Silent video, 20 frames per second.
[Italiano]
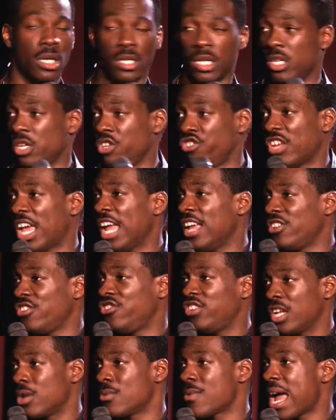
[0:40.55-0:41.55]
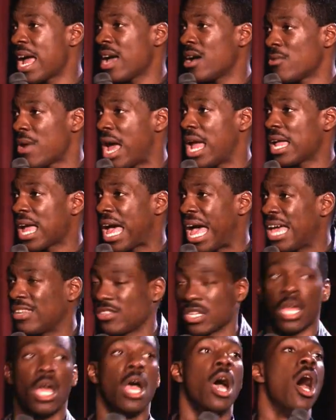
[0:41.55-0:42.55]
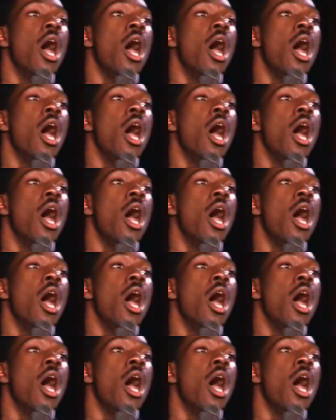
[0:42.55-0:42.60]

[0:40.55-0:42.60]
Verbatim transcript: E poi si rigira la frittata, vero ragazzi?